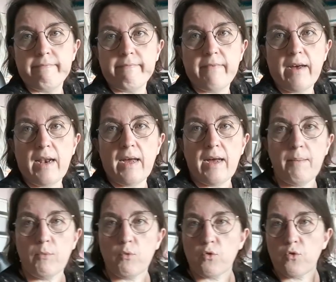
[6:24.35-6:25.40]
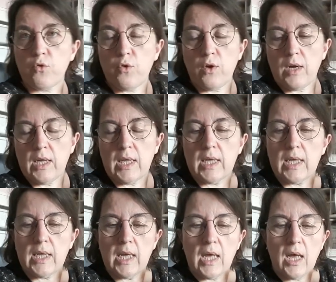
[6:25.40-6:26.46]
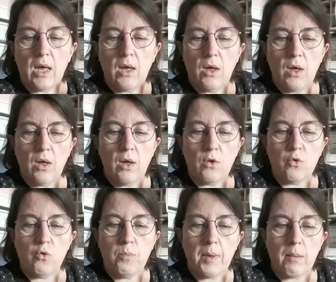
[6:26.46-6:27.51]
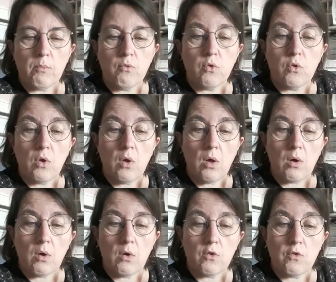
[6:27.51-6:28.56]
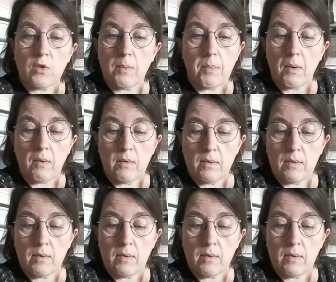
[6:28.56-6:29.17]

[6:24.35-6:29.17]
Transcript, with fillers: Voilà, bonjour. Euh, super booster, euh, je sais pas.